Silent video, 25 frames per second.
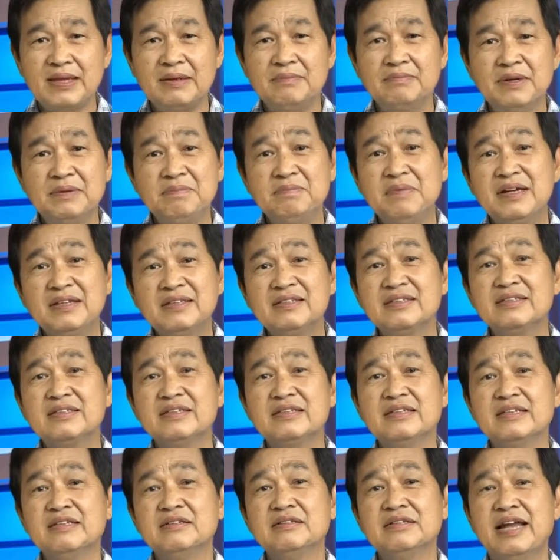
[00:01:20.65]
mình biết
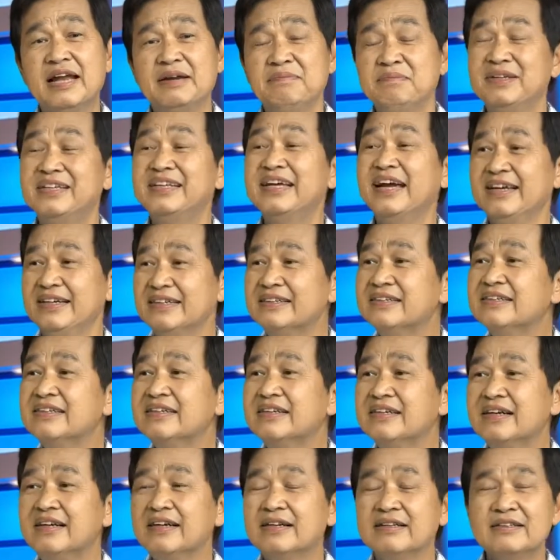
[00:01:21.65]
để mình tránh.
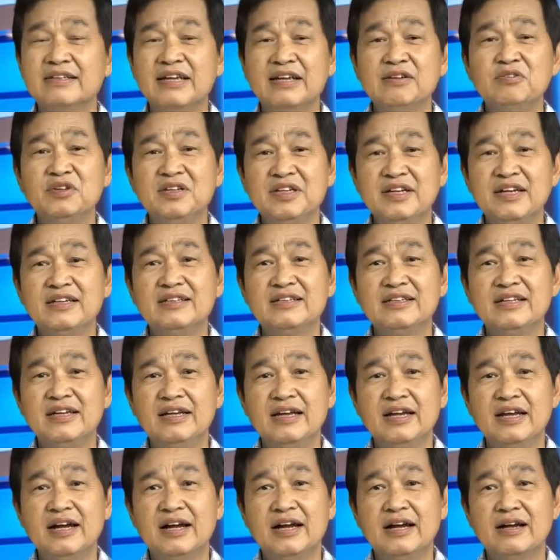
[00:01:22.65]
Thế tuy nhiên
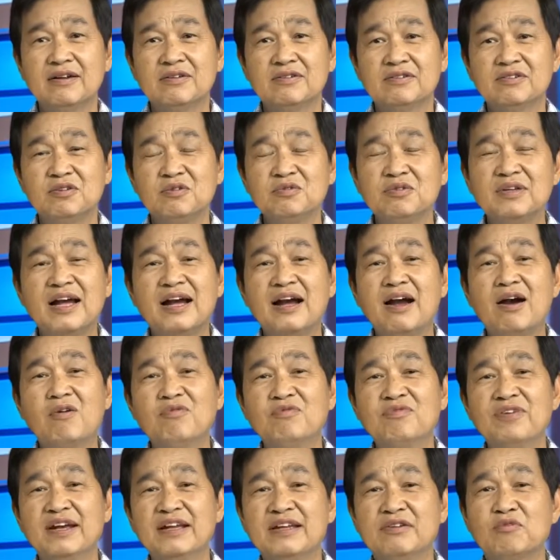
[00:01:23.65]
thì chúng ta không
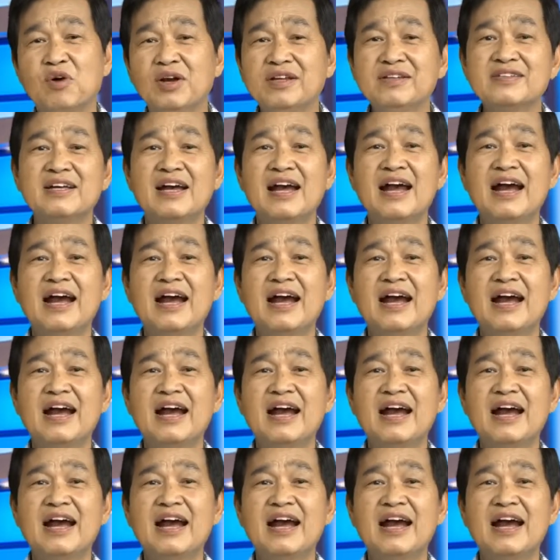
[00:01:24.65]
phải quá sợ